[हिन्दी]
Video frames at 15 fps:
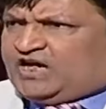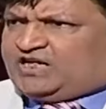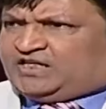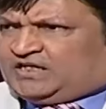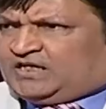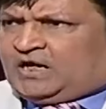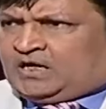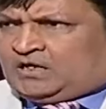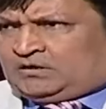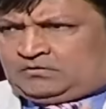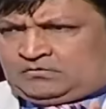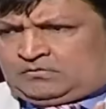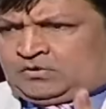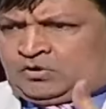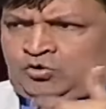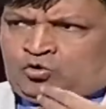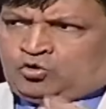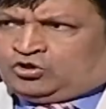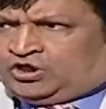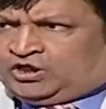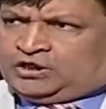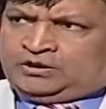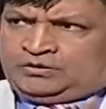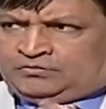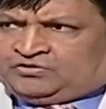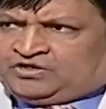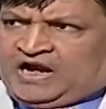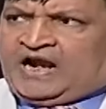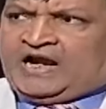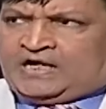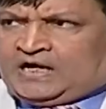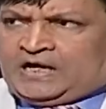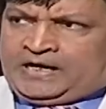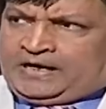से आए थे या खुद ही टैलेंट